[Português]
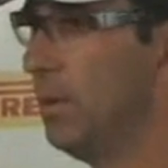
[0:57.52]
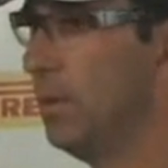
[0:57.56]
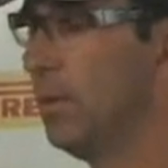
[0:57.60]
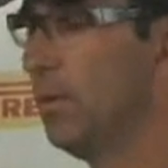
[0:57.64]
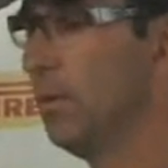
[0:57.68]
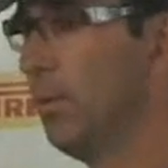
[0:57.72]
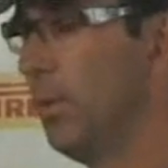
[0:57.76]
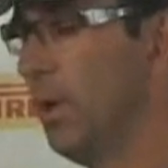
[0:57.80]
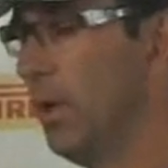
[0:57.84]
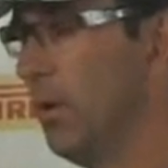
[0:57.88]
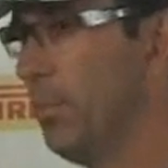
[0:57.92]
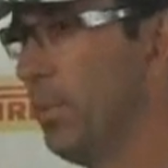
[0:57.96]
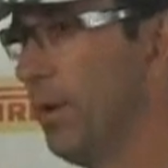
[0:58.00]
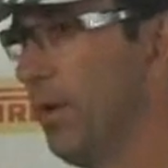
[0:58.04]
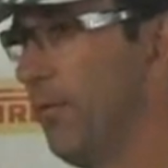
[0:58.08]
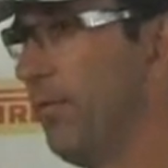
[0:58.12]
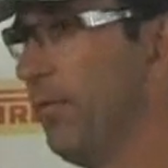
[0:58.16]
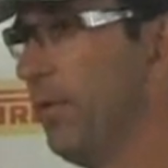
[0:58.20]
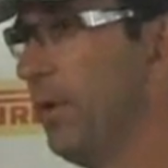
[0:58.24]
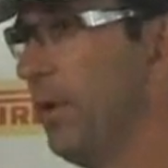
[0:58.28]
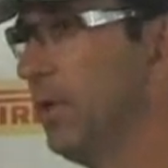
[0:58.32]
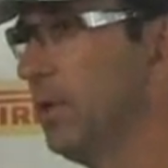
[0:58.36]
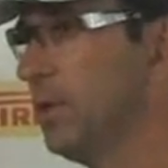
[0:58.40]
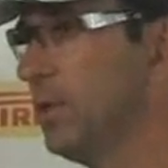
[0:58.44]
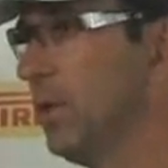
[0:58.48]
E do meio para
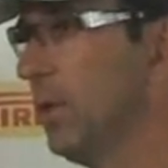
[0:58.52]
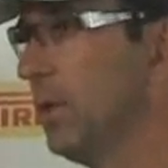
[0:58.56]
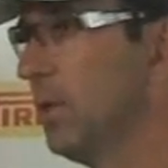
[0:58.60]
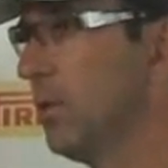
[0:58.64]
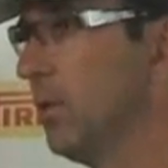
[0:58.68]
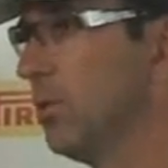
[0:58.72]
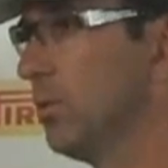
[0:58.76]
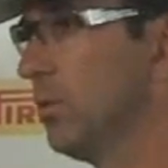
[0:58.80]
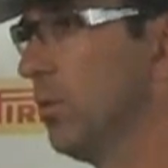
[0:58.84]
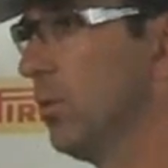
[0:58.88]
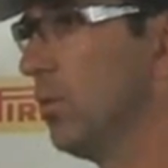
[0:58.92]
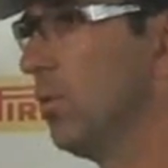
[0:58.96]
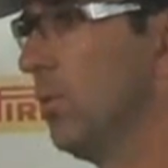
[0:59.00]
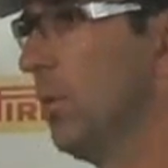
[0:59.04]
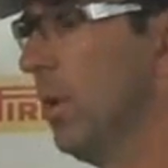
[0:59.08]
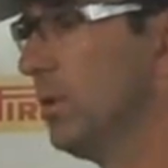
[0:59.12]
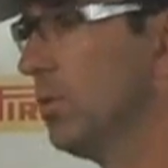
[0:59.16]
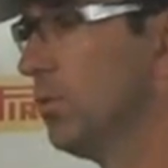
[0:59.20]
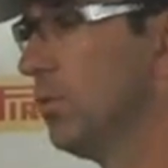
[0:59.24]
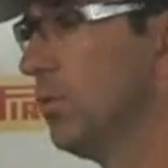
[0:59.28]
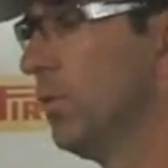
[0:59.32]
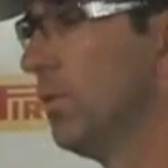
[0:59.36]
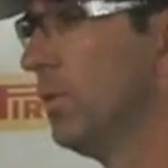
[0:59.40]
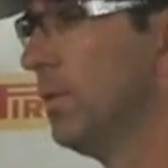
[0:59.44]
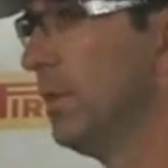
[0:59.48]
frente aí que eu estou com
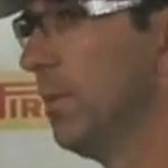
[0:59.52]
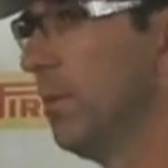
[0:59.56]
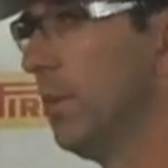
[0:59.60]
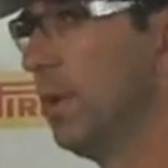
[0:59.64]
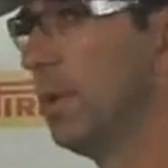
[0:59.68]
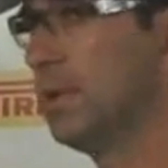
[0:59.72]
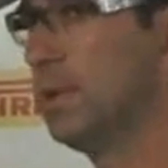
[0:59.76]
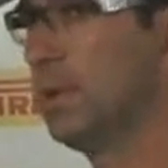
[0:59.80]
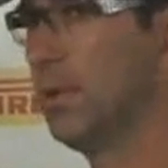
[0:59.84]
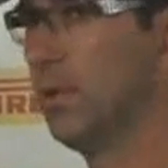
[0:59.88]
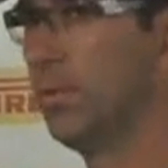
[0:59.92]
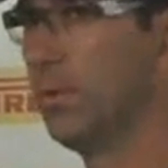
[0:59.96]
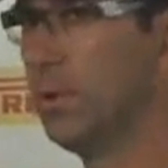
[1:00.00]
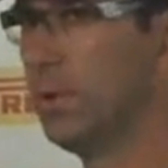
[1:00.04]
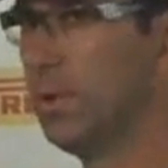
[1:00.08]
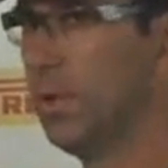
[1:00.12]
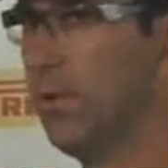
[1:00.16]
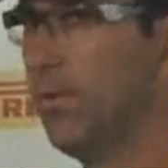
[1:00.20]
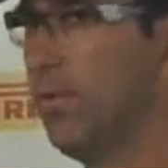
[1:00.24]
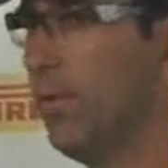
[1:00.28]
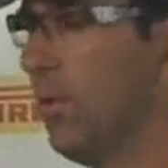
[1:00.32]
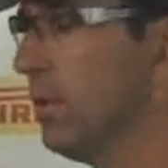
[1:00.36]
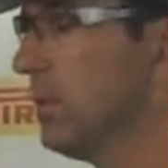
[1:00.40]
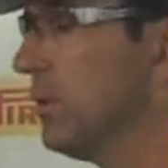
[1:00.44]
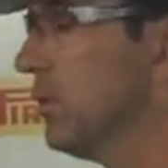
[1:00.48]
uma dúvida, mas eu vou
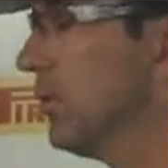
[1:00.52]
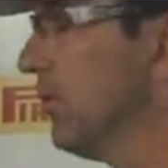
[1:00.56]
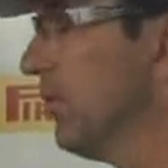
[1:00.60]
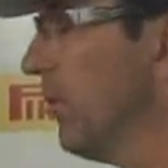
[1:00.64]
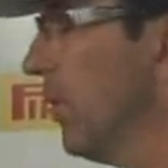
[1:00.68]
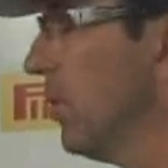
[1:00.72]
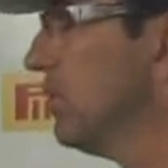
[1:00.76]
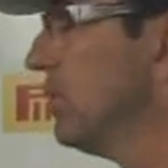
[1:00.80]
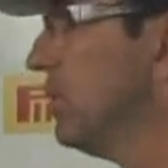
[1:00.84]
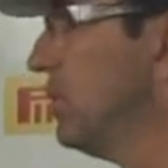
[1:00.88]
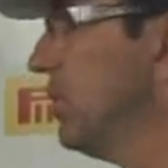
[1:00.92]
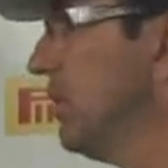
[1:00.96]
ter a volta do